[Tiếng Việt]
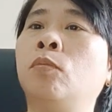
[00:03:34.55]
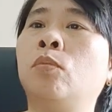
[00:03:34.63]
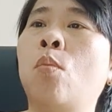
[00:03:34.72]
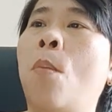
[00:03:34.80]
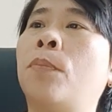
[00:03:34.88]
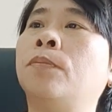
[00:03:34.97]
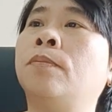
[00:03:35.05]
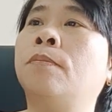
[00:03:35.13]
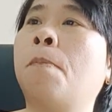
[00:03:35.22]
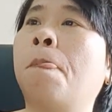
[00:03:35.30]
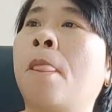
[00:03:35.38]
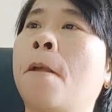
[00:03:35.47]
đối với
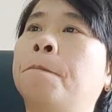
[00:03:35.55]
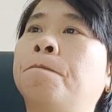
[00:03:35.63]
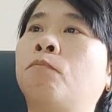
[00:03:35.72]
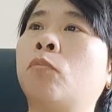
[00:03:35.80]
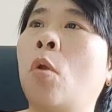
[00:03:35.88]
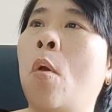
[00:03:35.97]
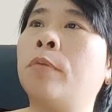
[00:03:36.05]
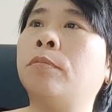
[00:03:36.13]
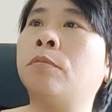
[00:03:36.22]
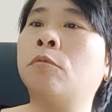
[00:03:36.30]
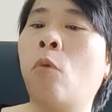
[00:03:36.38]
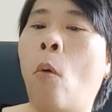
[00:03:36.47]
loại thuế khai
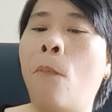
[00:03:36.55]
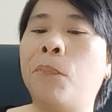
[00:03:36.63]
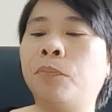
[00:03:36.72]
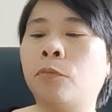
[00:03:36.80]
và nộp